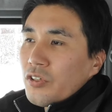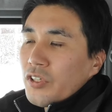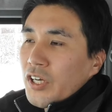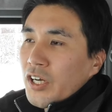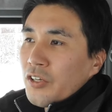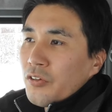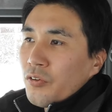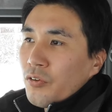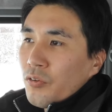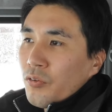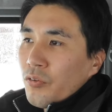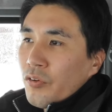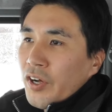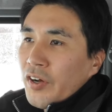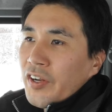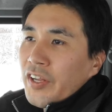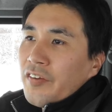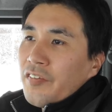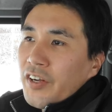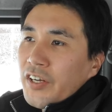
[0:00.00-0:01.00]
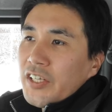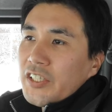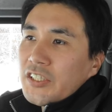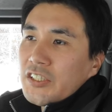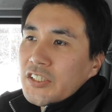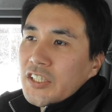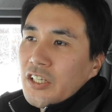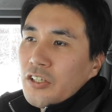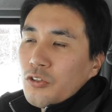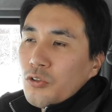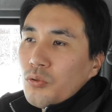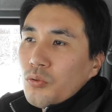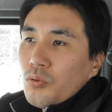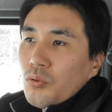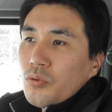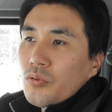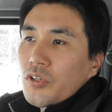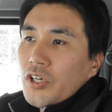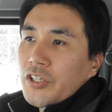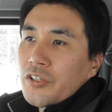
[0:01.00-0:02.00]
あの、我々自然農
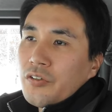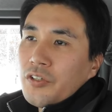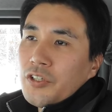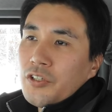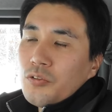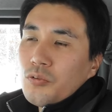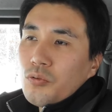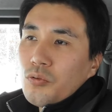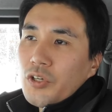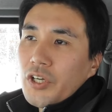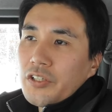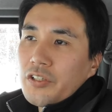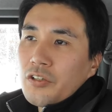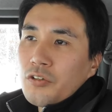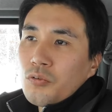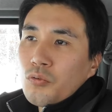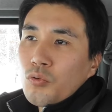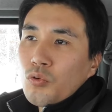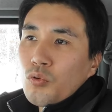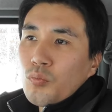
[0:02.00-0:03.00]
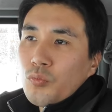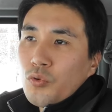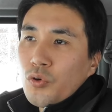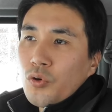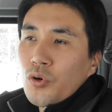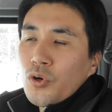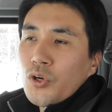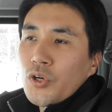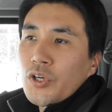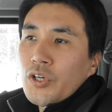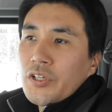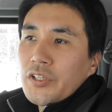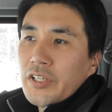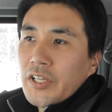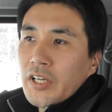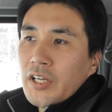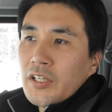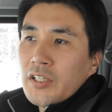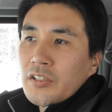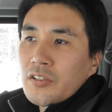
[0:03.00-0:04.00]
法とか有機農法やってる方も、
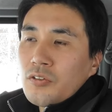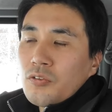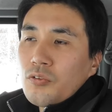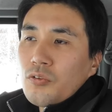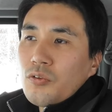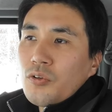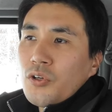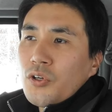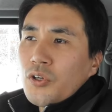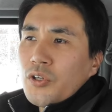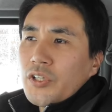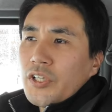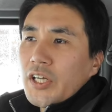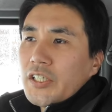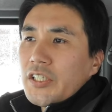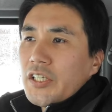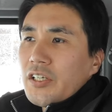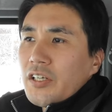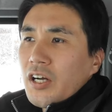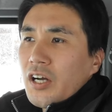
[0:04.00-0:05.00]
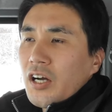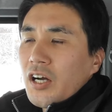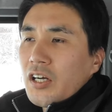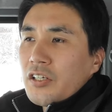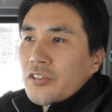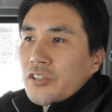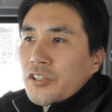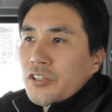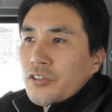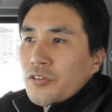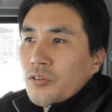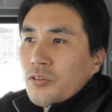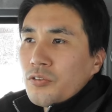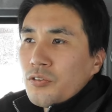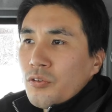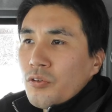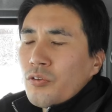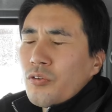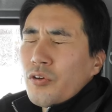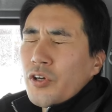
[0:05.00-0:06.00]
ね、その、なぜ化学肥料
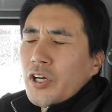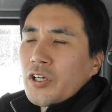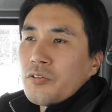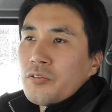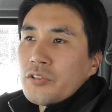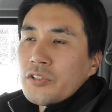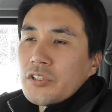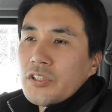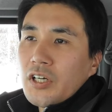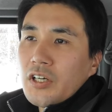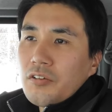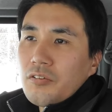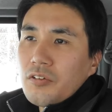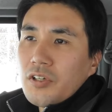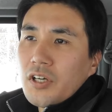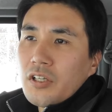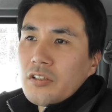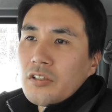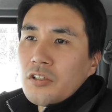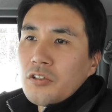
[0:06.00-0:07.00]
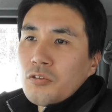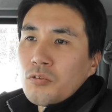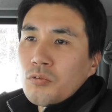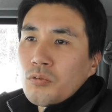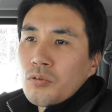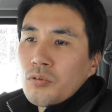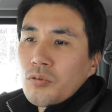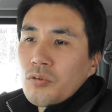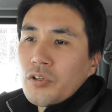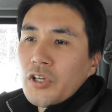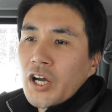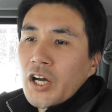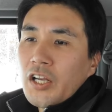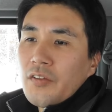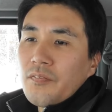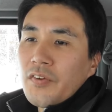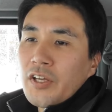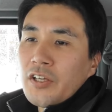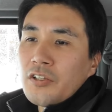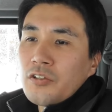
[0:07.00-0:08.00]
と農薬を使うのかっていうところを、やは
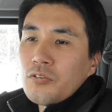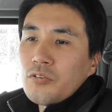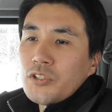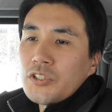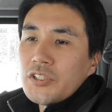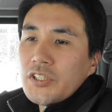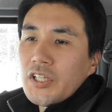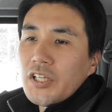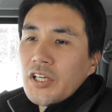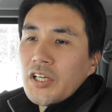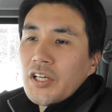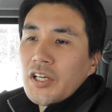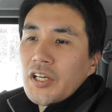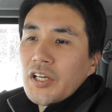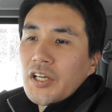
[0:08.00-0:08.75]
り勉強して